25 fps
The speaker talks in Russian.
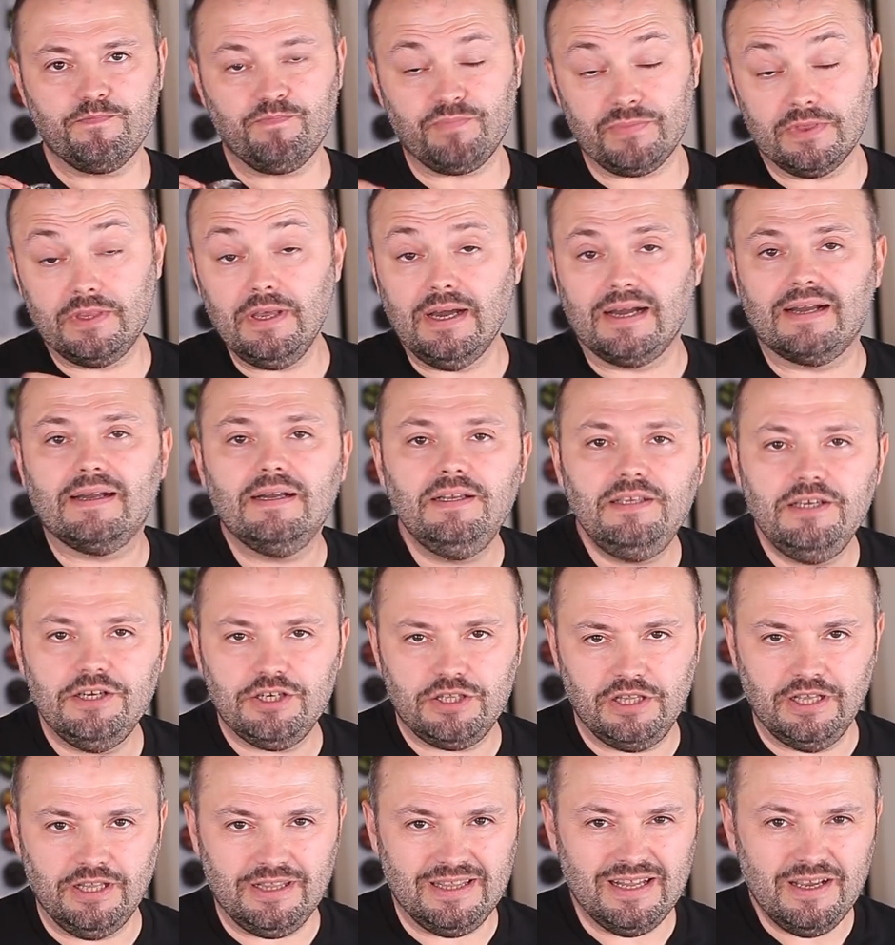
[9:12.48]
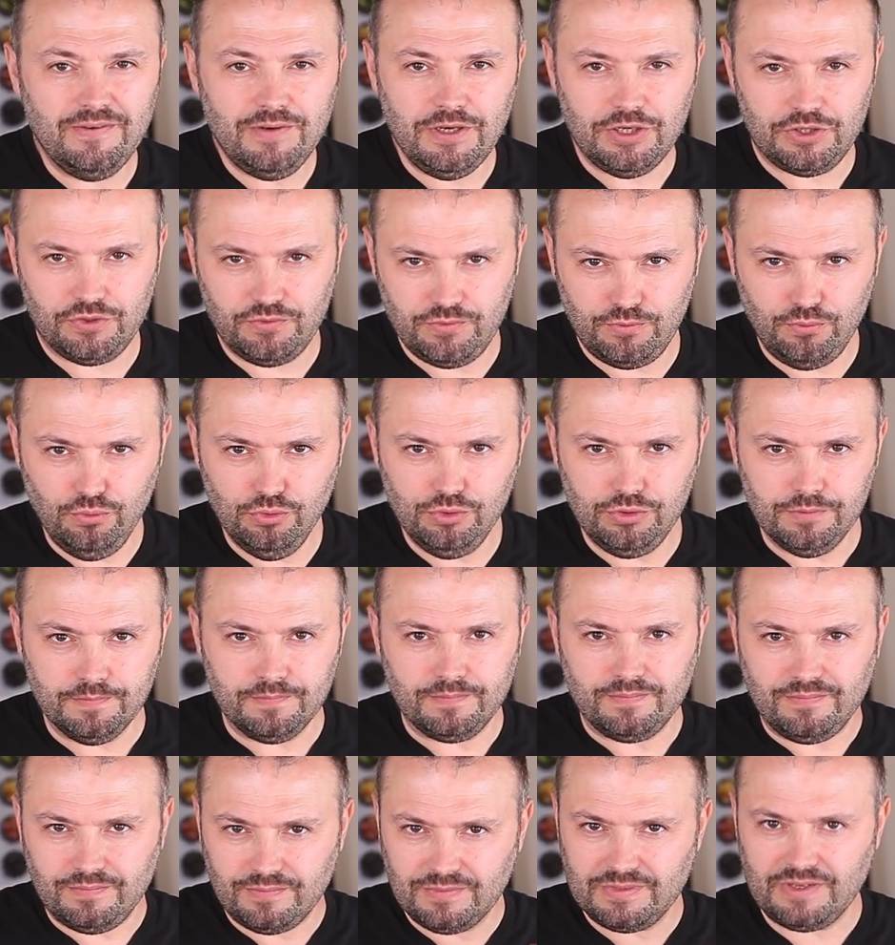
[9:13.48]
Да, конечно, на ваш вкус
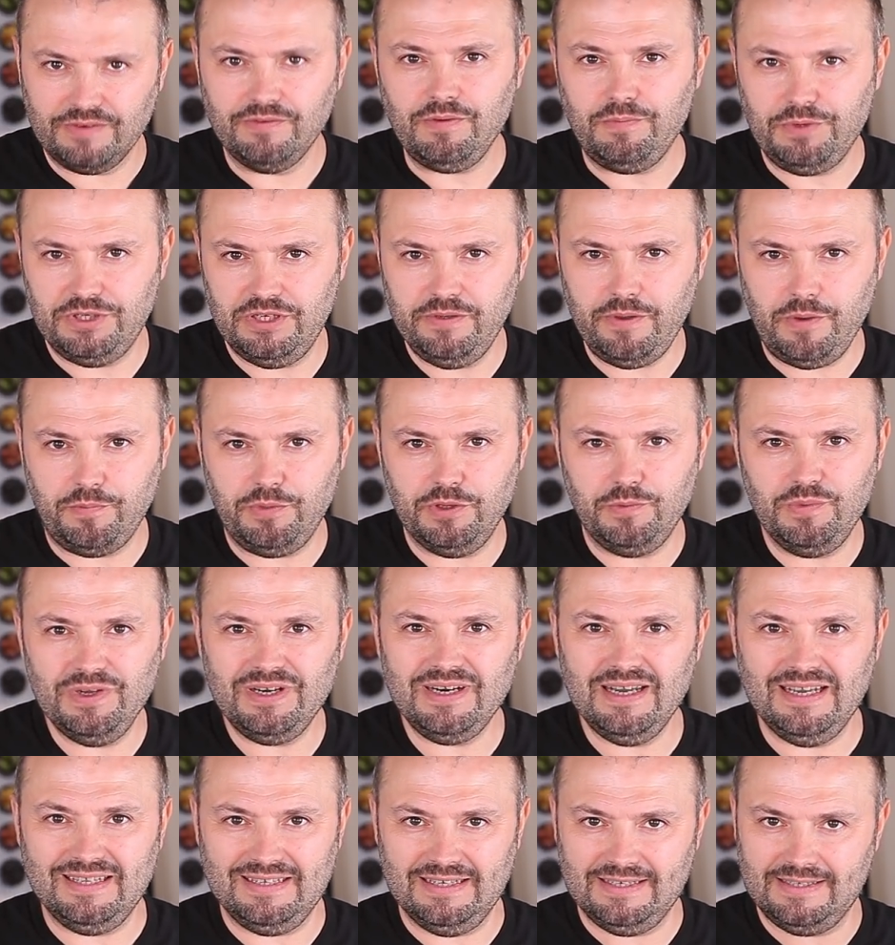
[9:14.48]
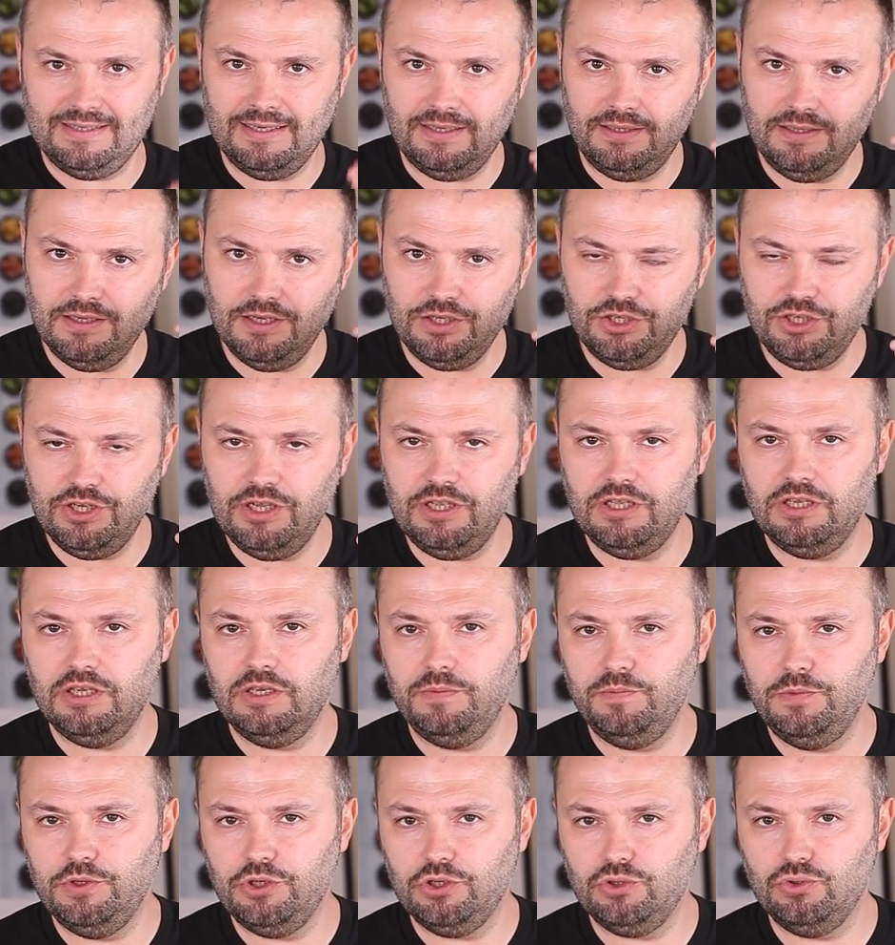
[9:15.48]
вы по себя подбираете
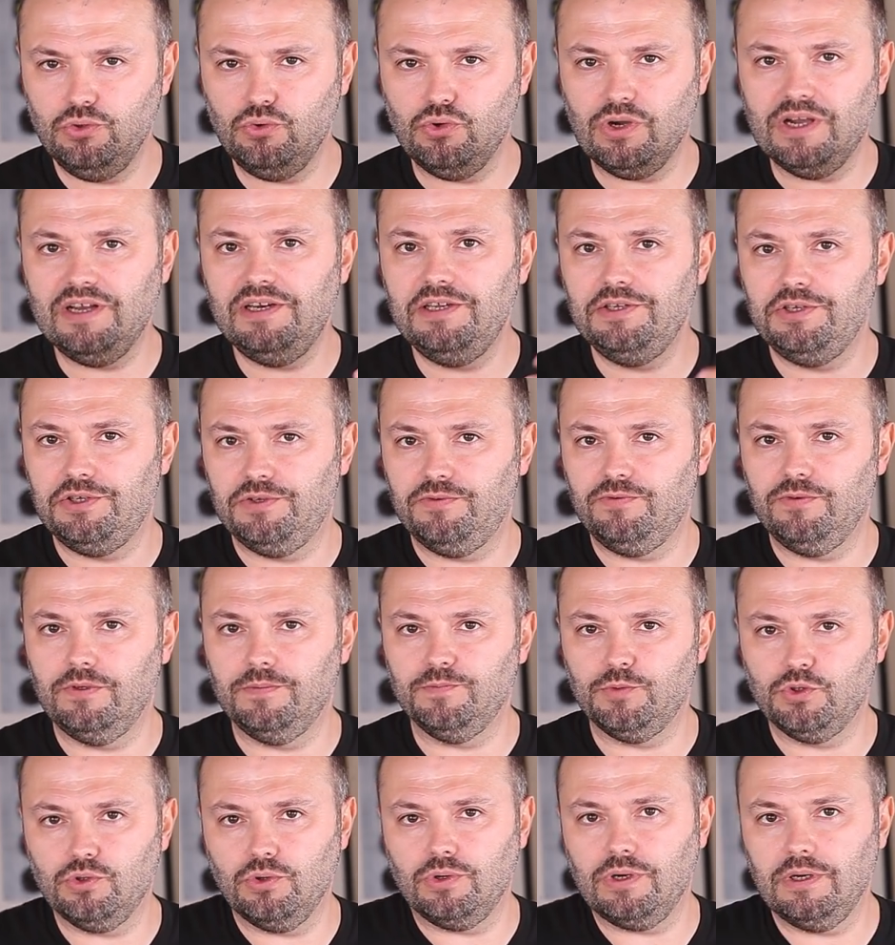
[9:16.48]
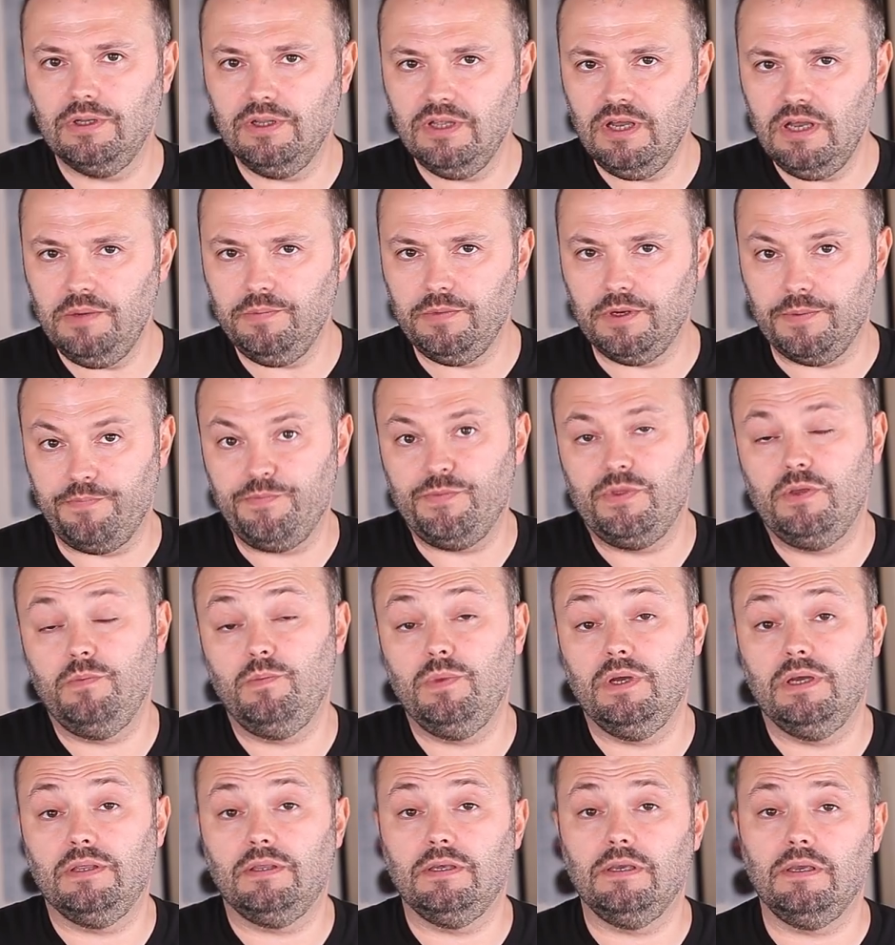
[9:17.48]
соотношение между количеством сока лайма и
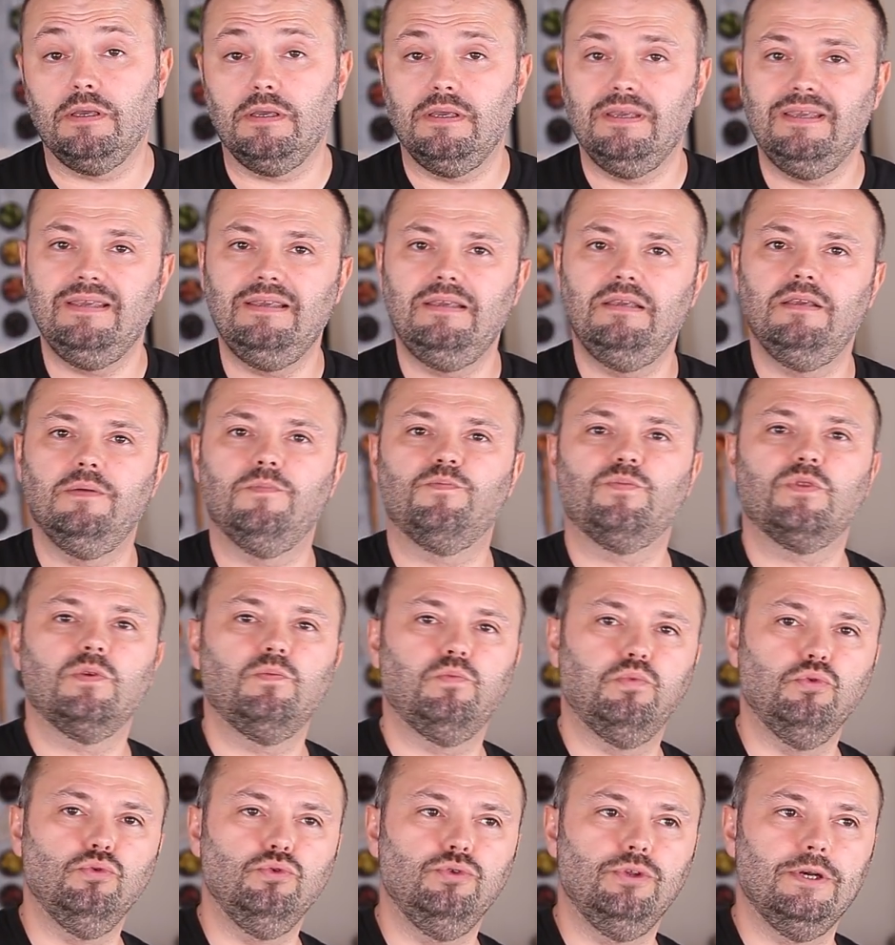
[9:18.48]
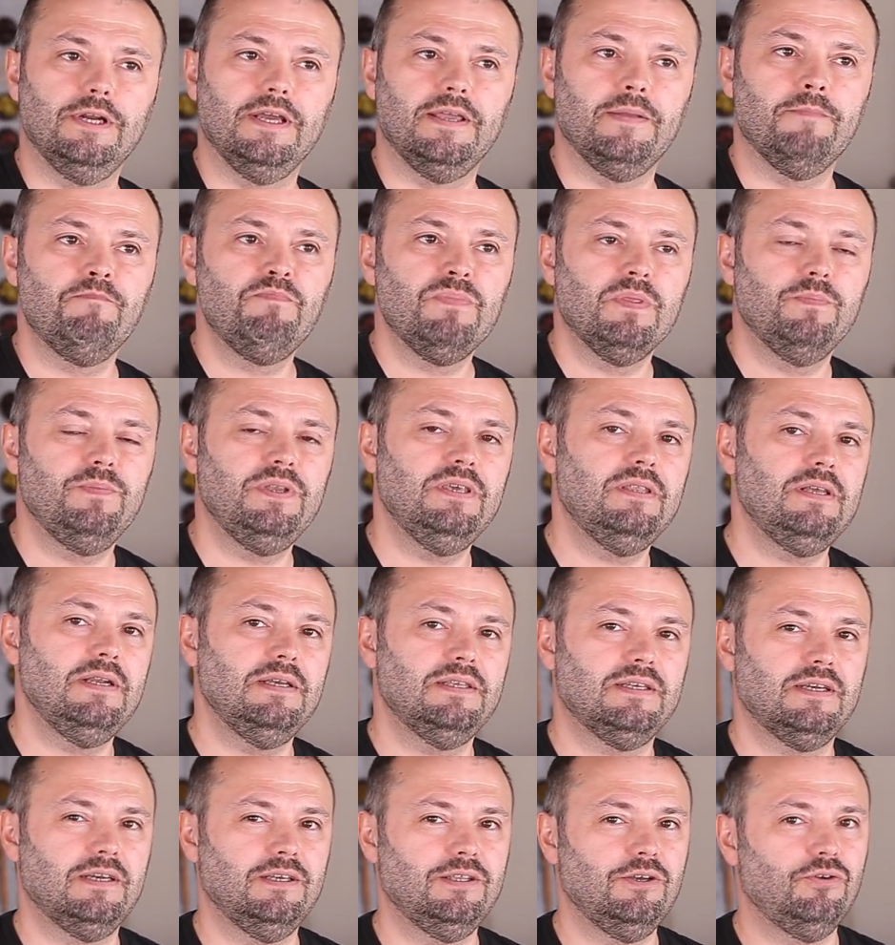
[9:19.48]
мятой и пудрой. Мне
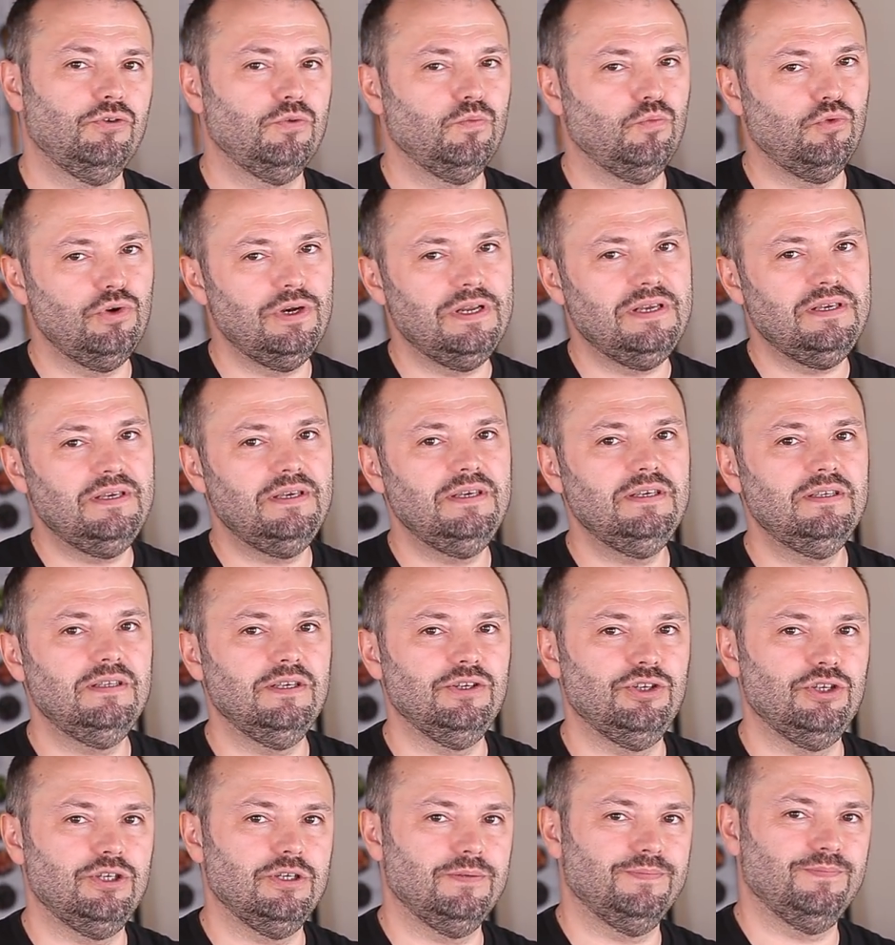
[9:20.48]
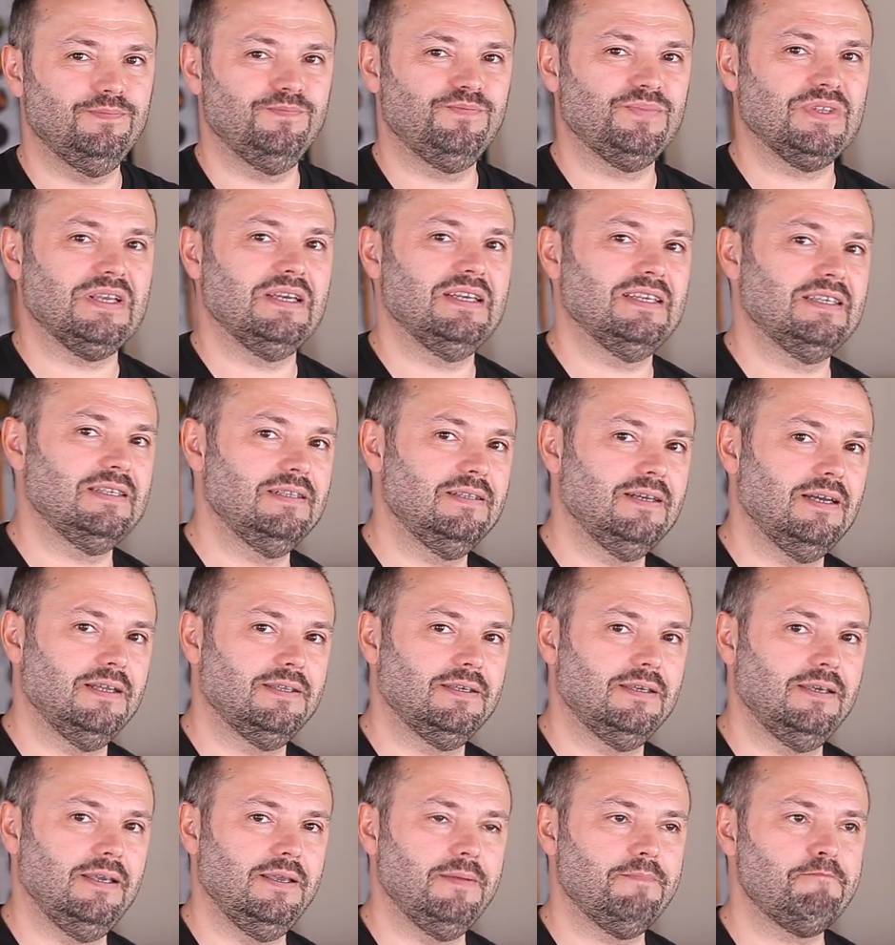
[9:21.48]
нравится, когда он более кислый, чем э,
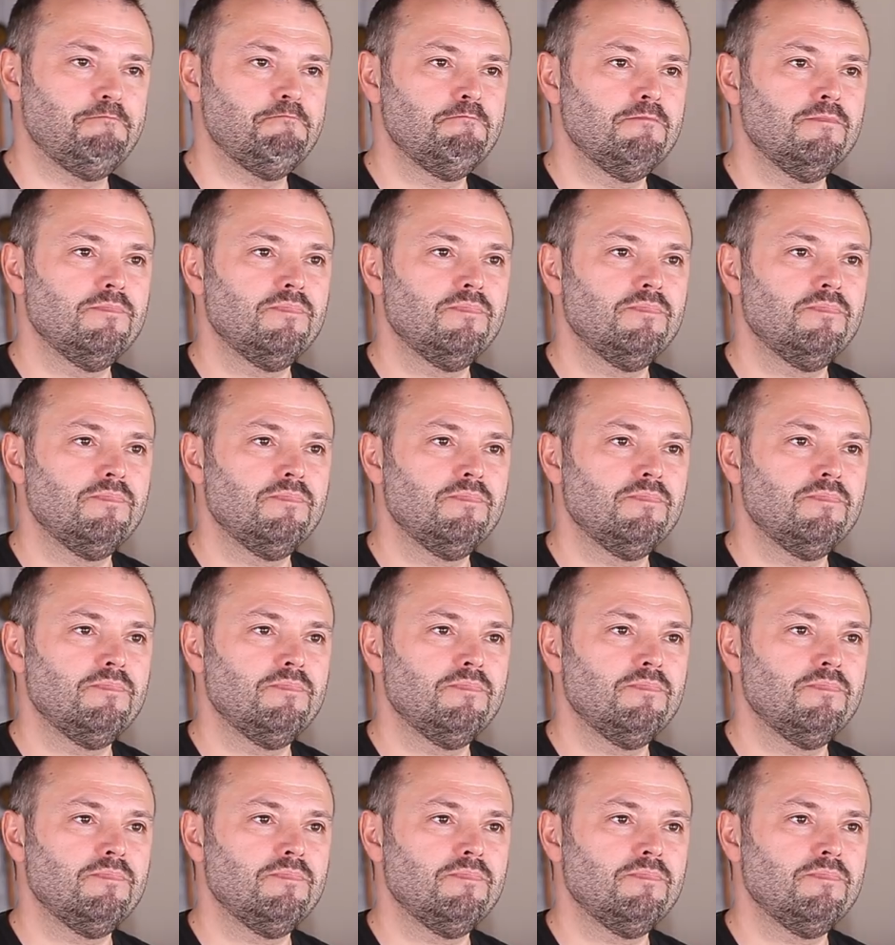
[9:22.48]
сладкий.